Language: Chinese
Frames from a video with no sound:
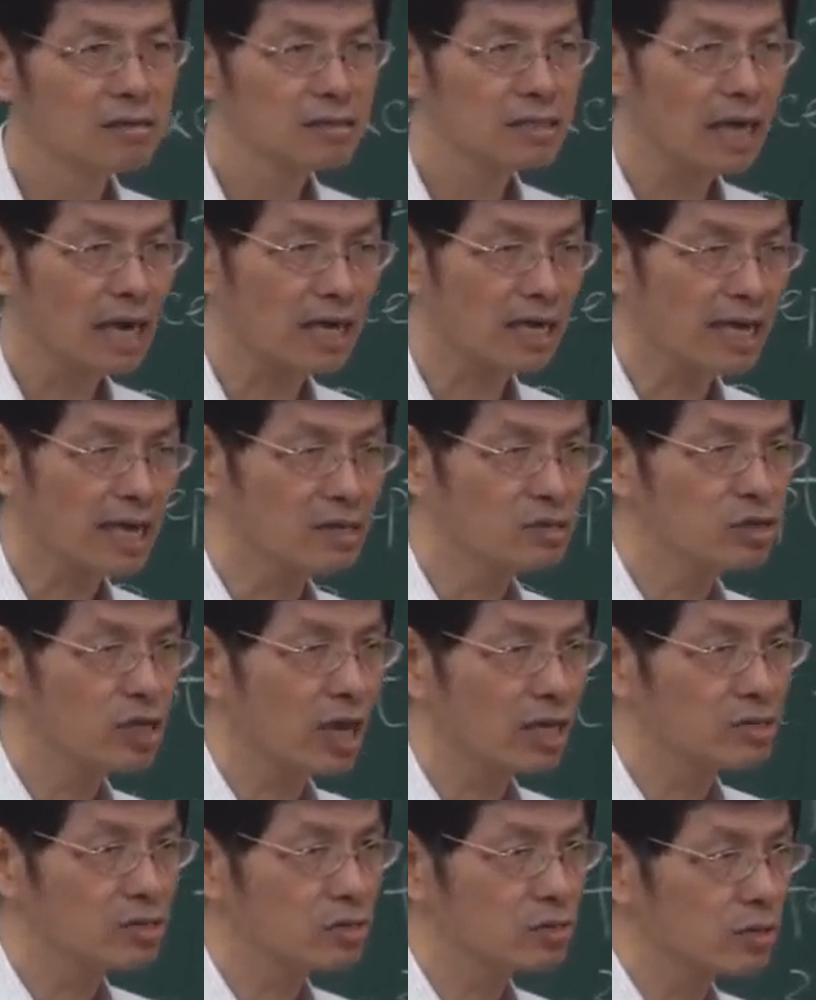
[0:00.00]
讲连续
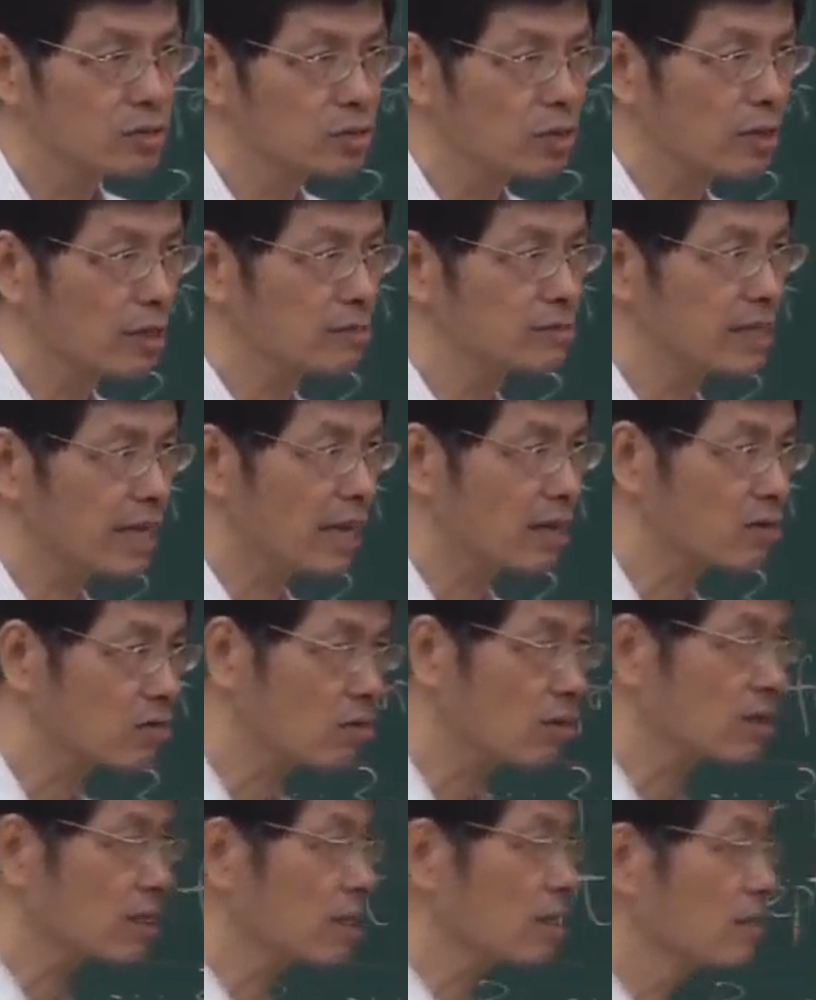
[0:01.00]
函数的时候有讲
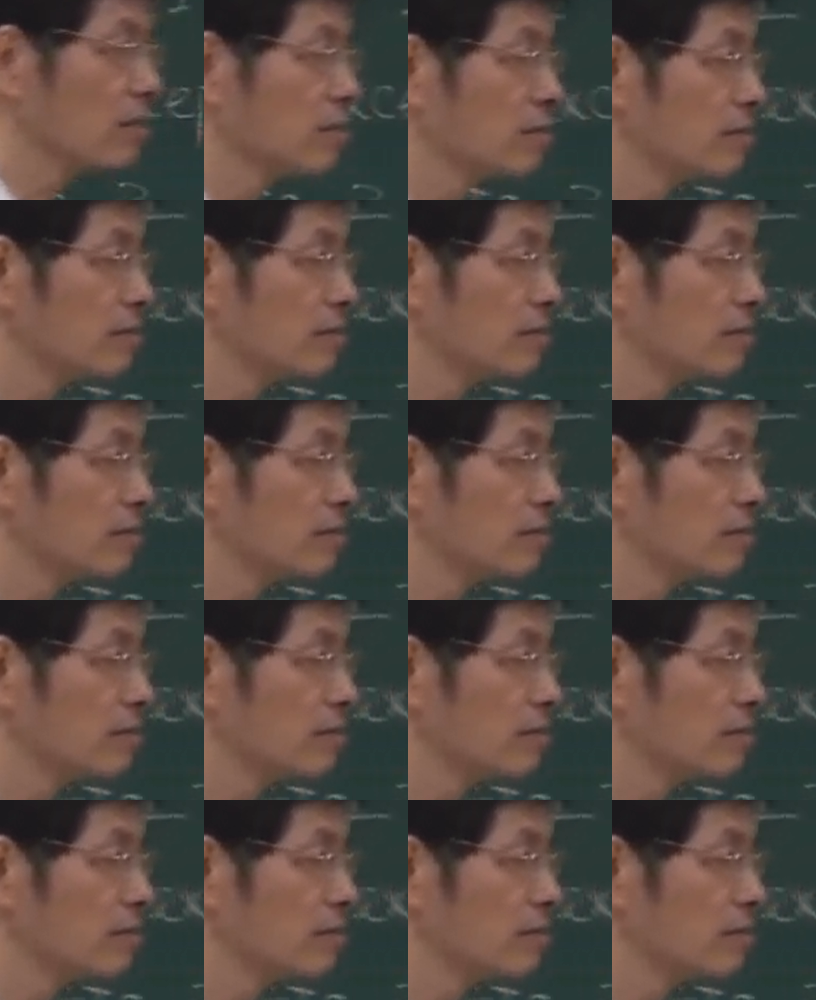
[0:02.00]
过的。